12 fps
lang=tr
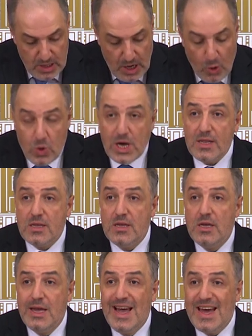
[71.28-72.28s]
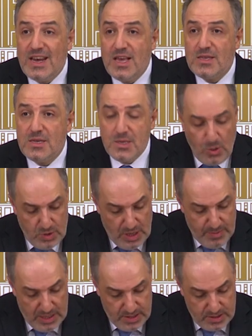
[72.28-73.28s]
Avukat herkesi
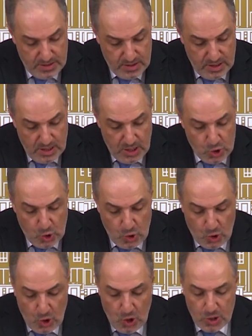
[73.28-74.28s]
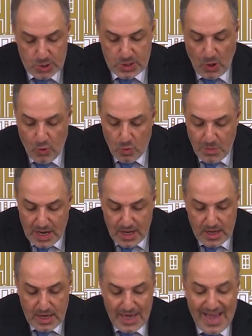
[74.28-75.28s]
savunabilir. Çünkü
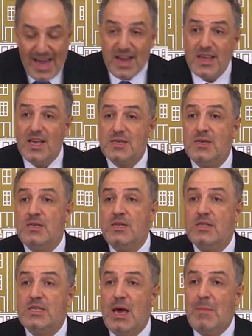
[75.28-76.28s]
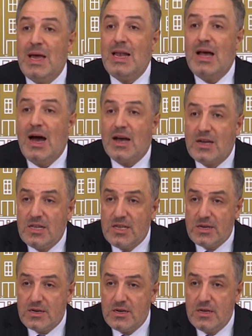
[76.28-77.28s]
savunma herkesin temel
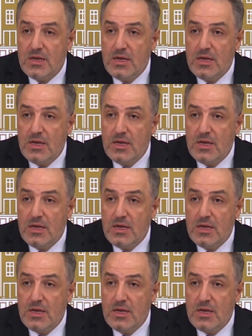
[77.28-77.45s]
hakkıdır.